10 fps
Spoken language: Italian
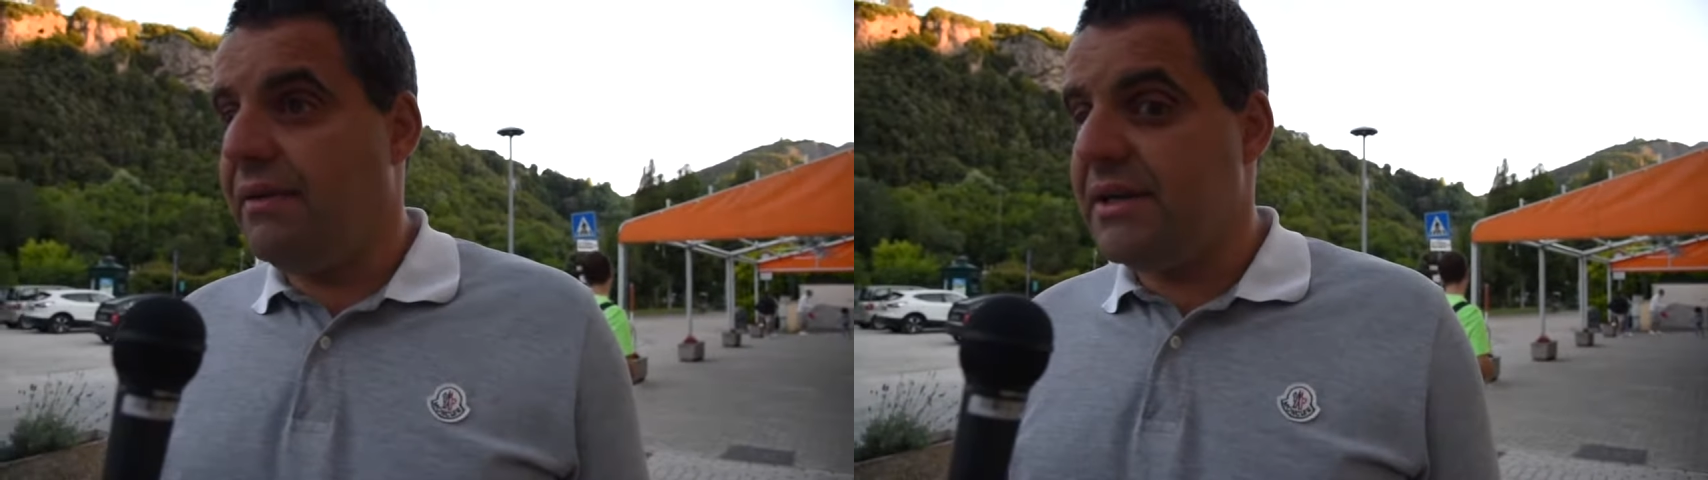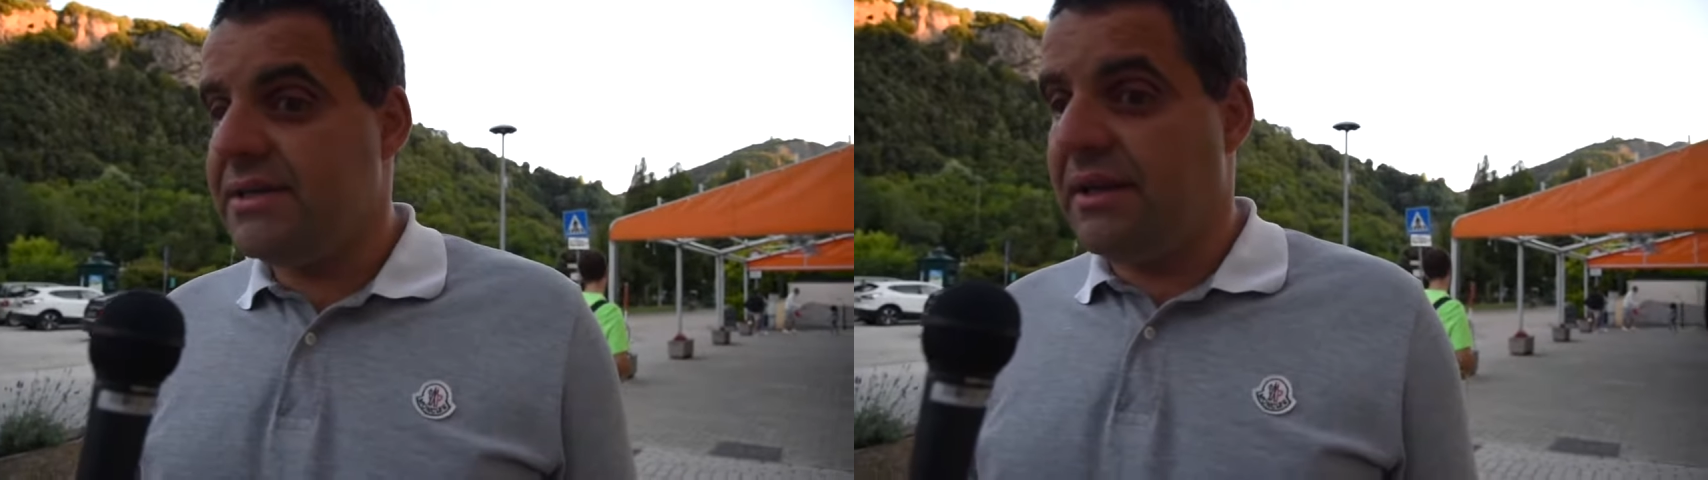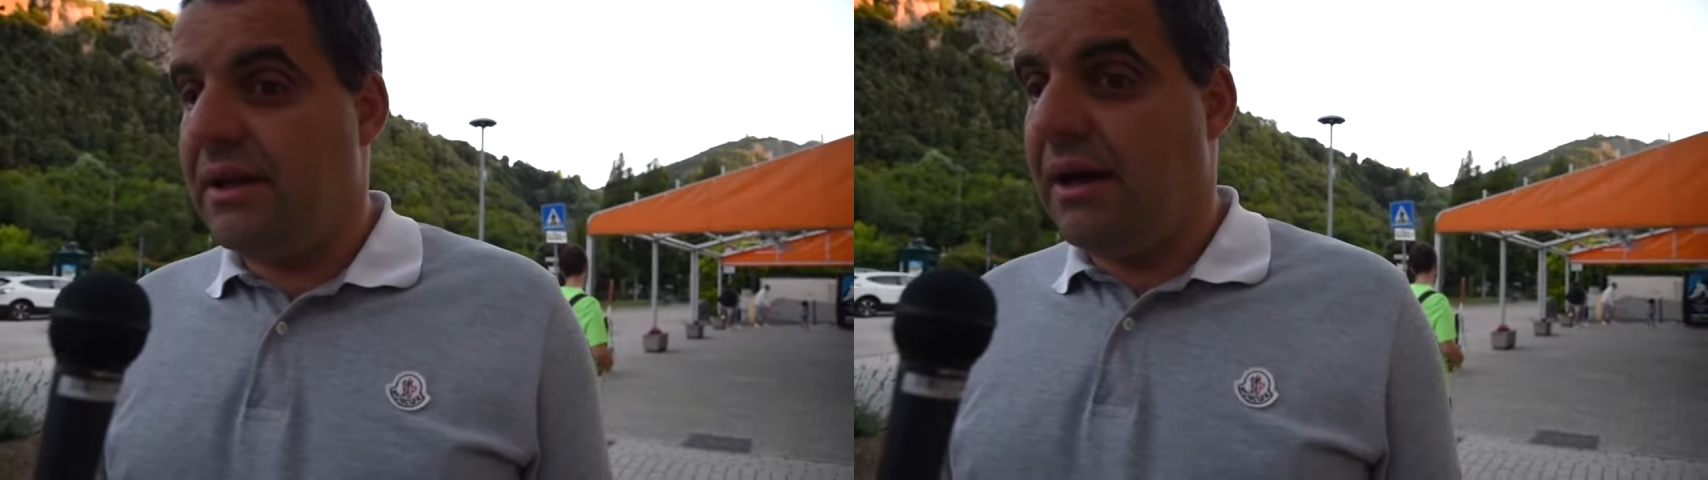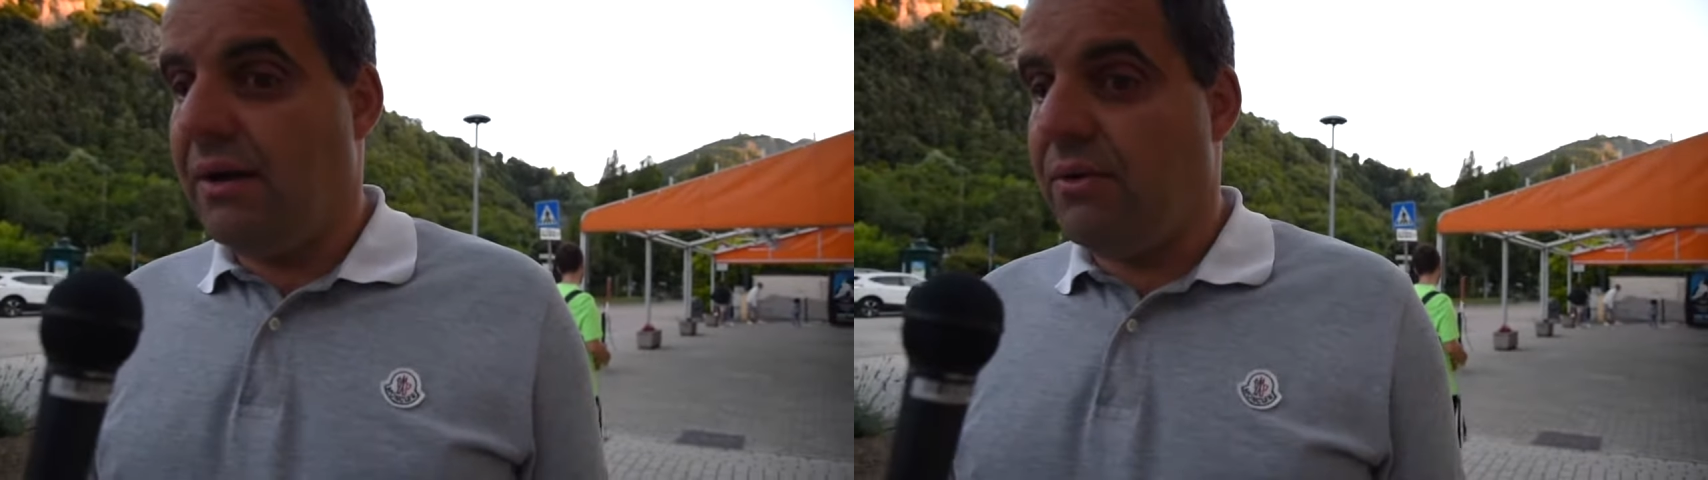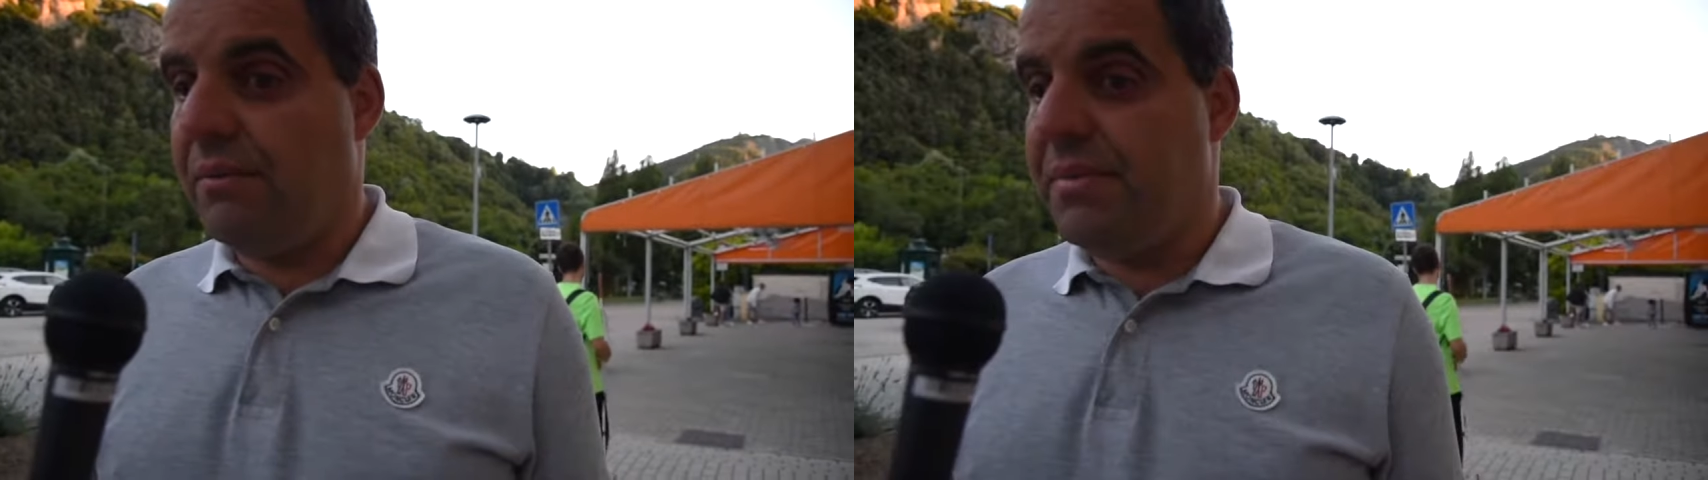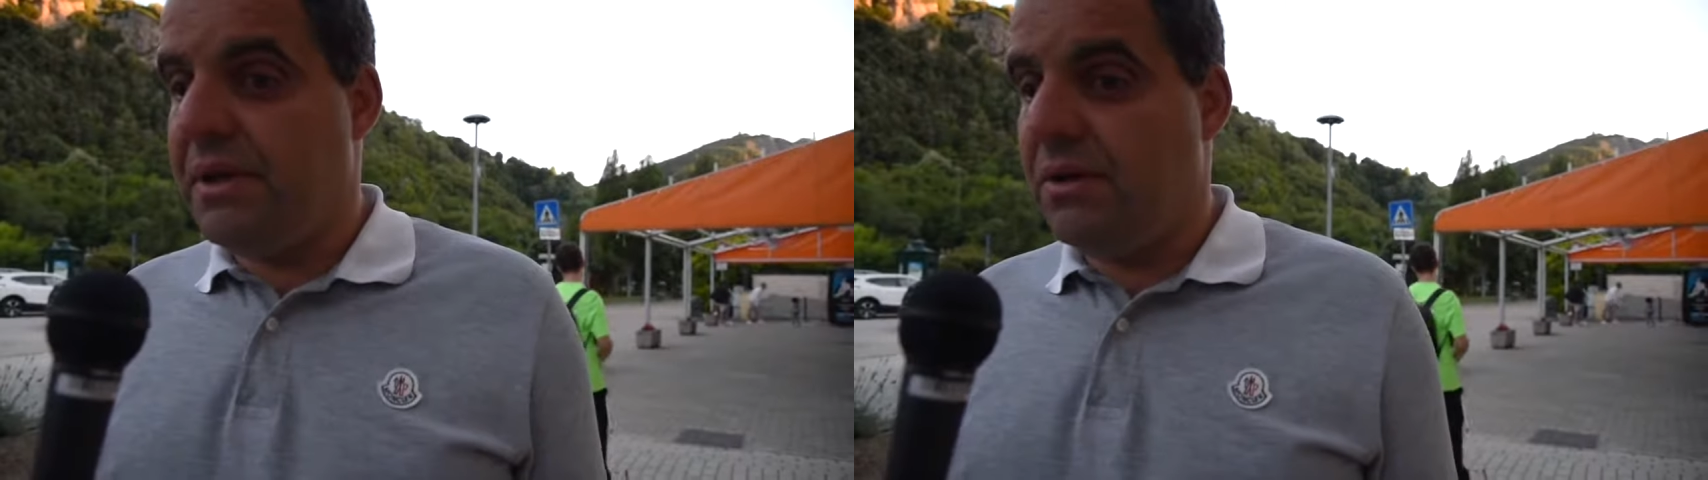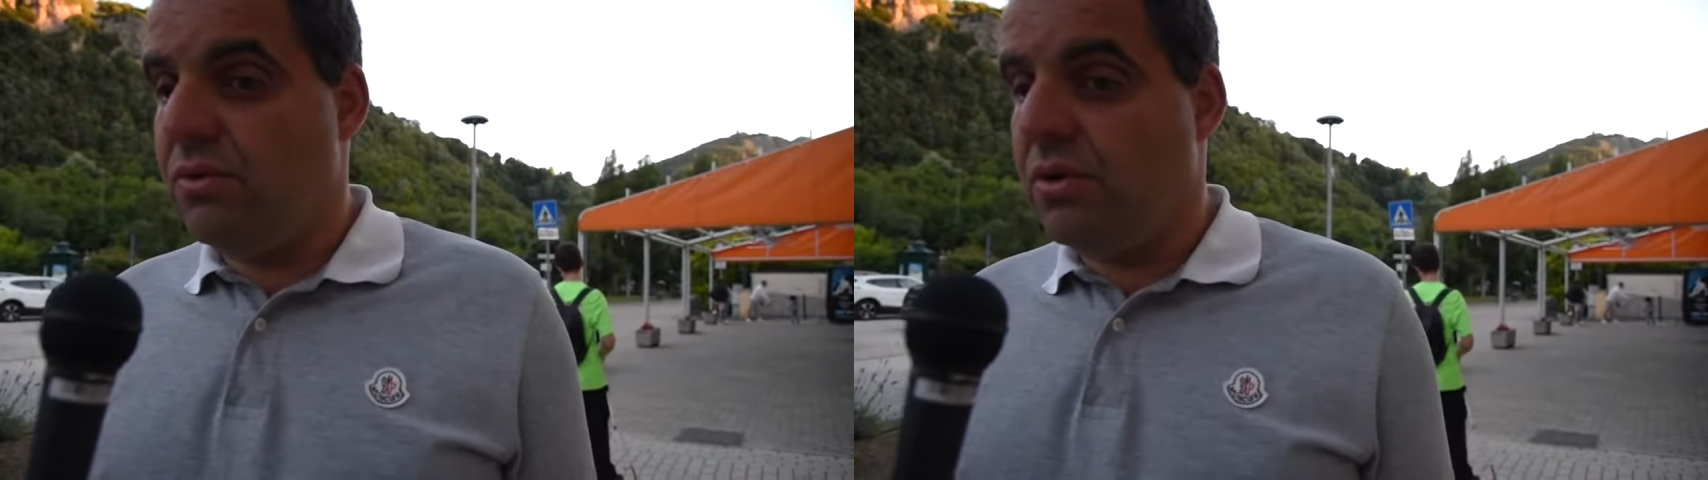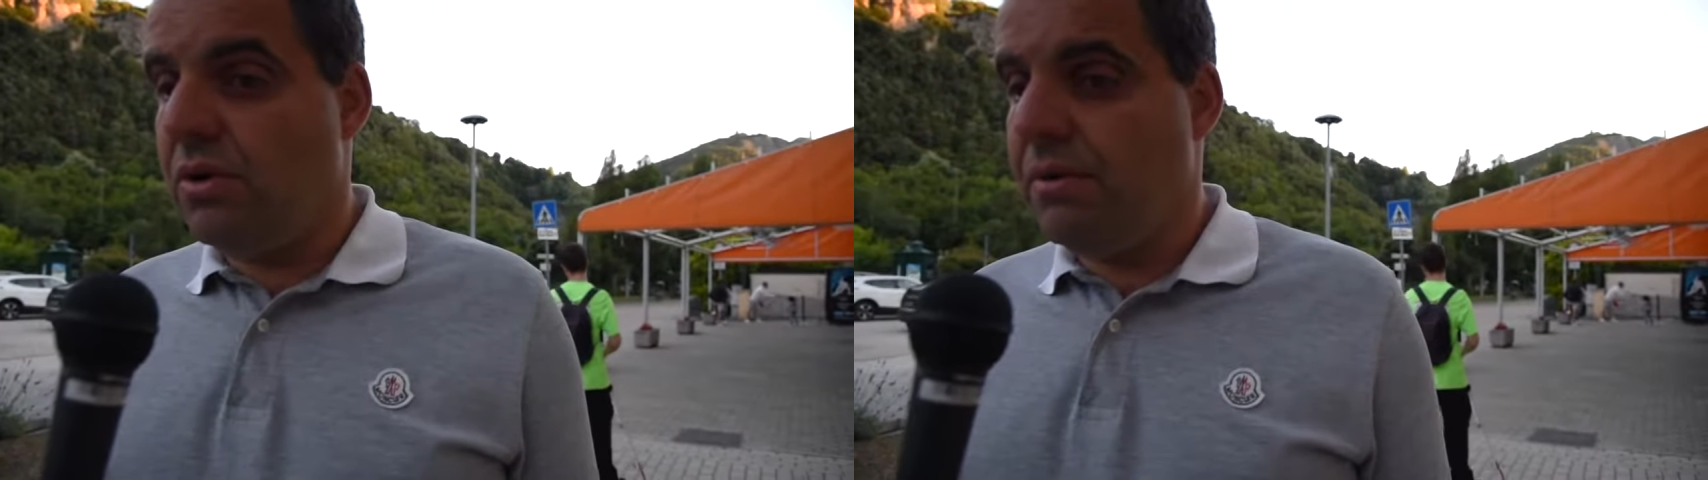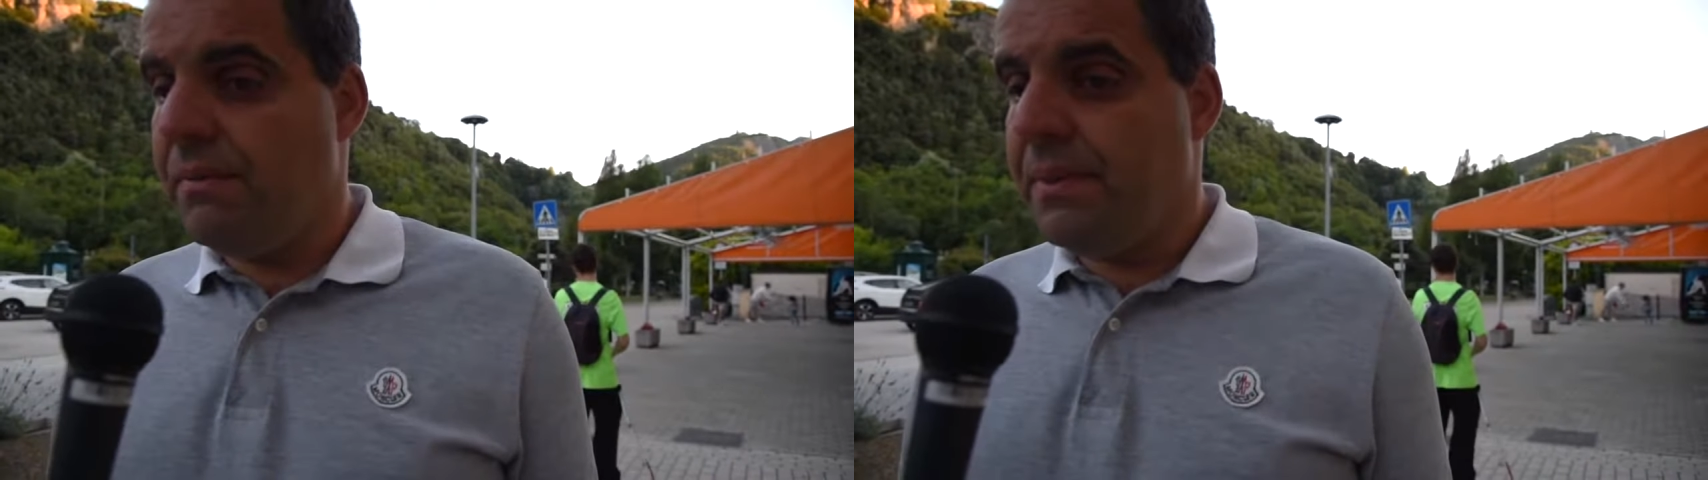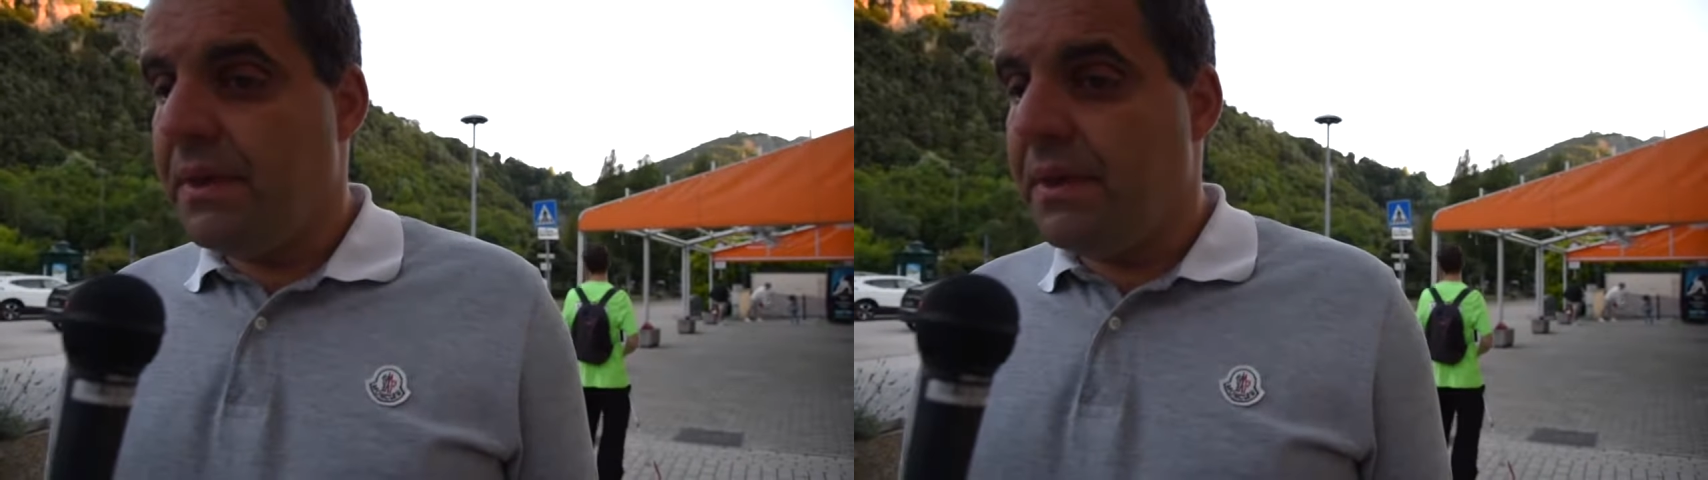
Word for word: festa delle acque a Piediluco